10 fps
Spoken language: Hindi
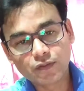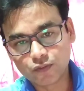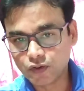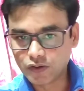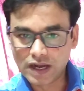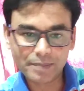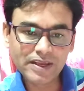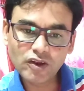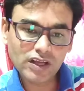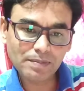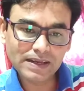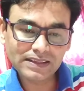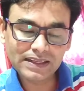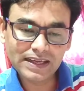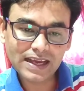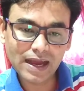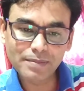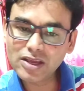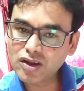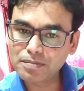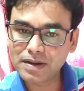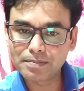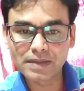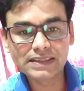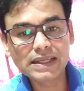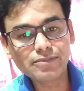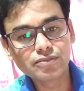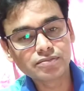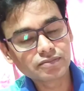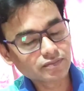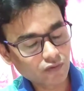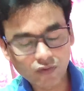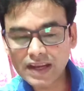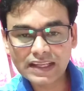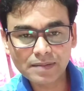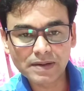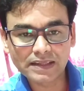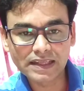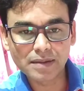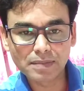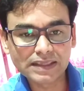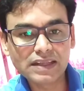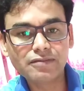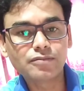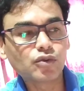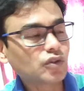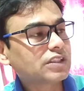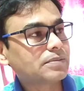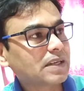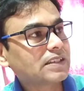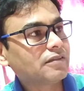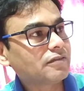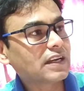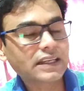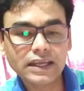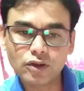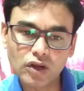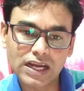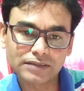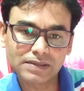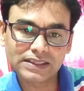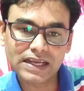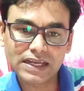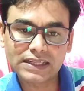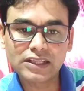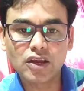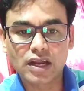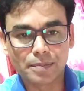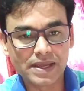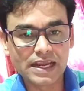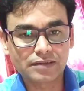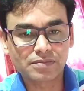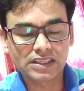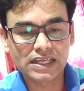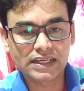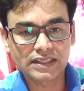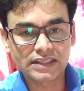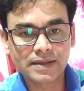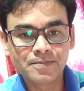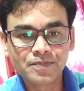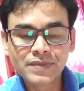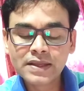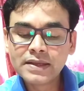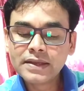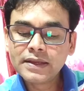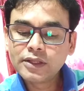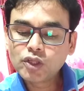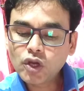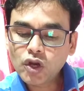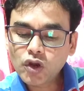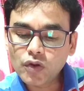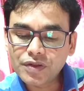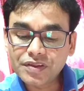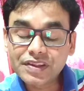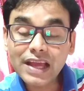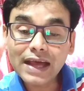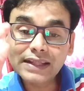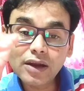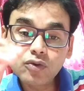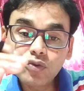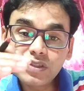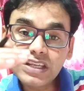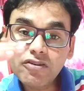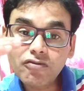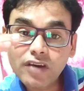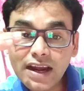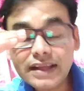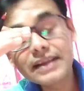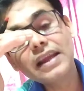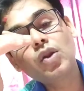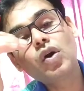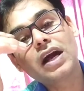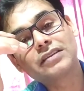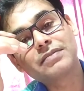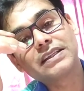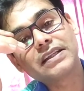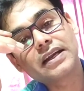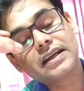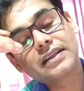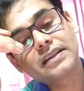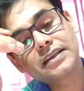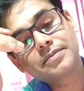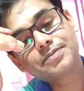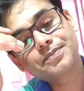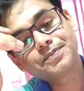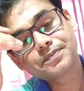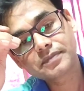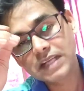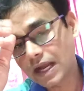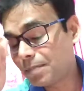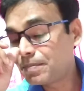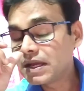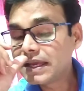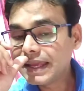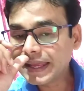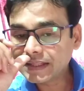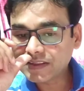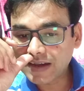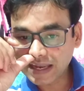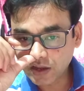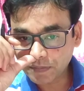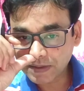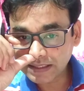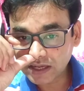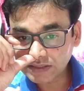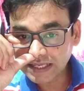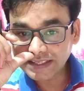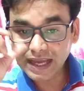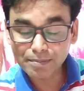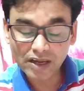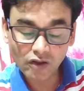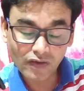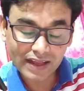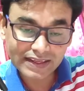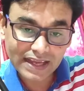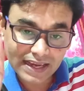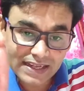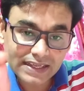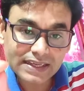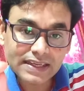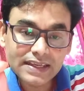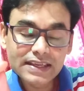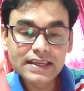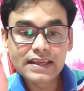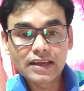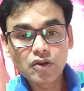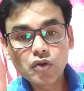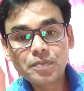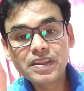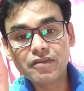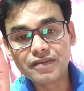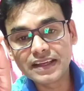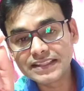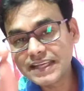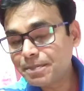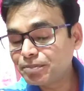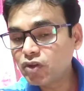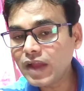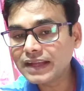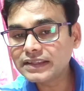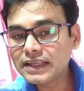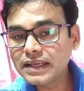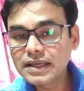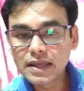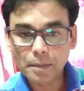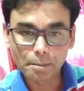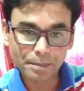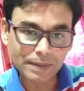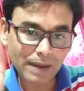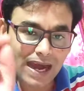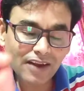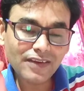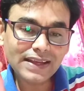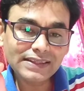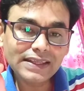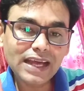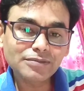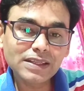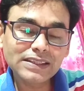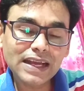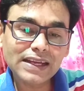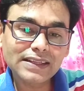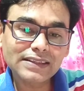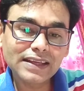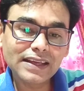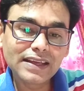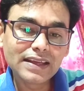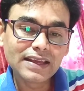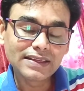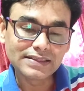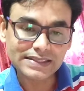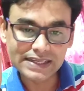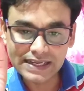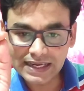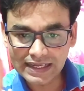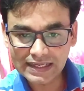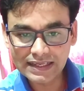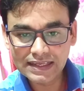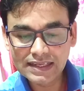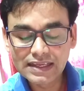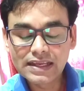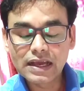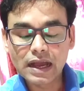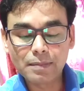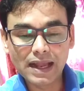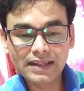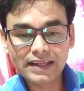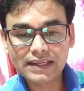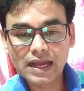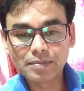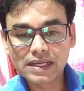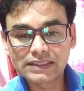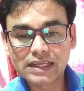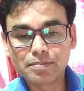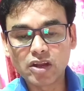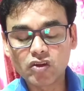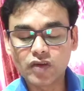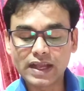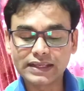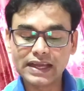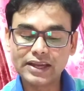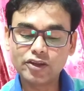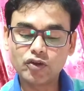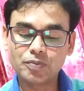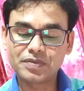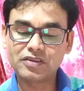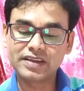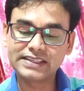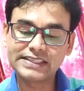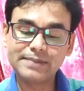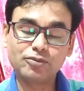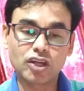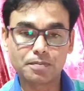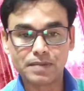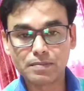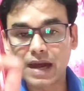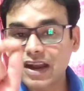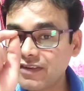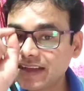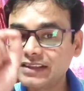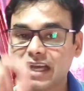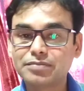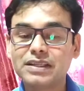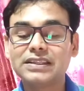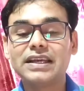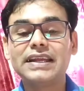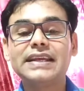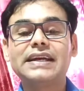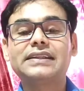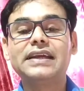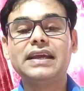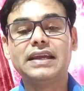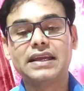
वो अमीरों के प्रति है अमीर और मध्यम वर्ग के प्रति है मध्यम उच्च मध्यम वर्ग के लोग आत्महत्या करते हैं और अमीर आत्महत्या करते हैं तो ज़्यादा ऊंचे वर्ग के लोग आत्महत्या करते हैं अब एक सवाल और पैदा होता है क्या मनोवैज्ञानिक रूप से विक्षिप्त व्यक्ति बीमार व्यक्ति आत्महत्या करते हैं जी नहीं हमारी दरखा हम कहते हैं मनोवैज्ञानिक रूप से विक्षिप्त और बीमार व्यक्ति आत्महत्या नहीं करते